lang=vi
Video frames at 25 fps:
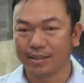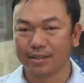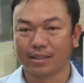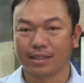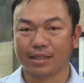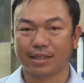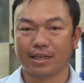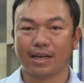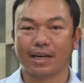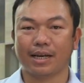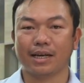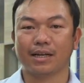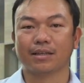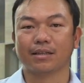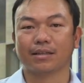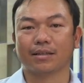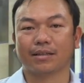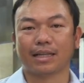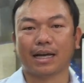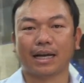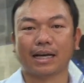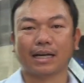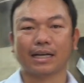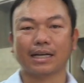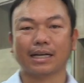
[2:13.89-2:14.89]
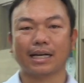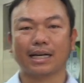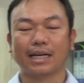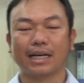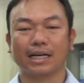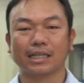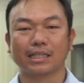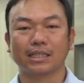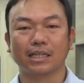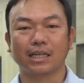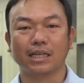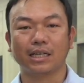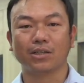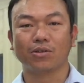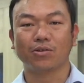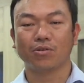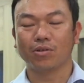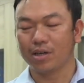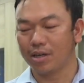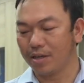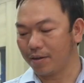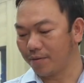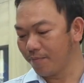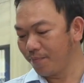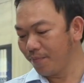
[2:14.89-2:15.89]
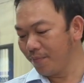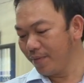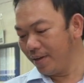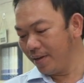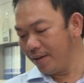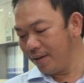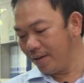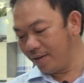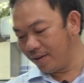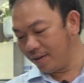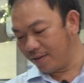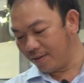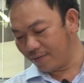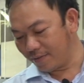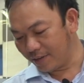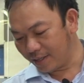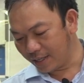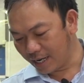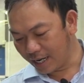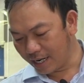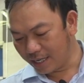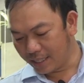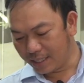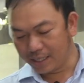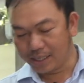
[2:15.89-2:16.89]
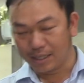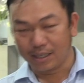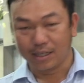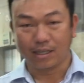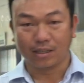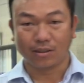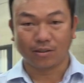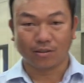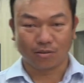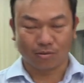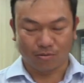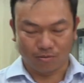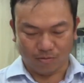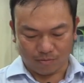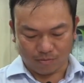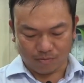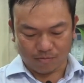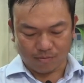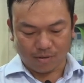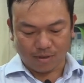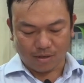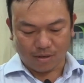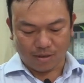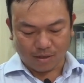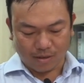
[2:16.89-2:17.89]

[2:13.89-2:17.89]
thì để tăng cái khả năng xử lý tốt hơn à, và đây thì à, tôi cũng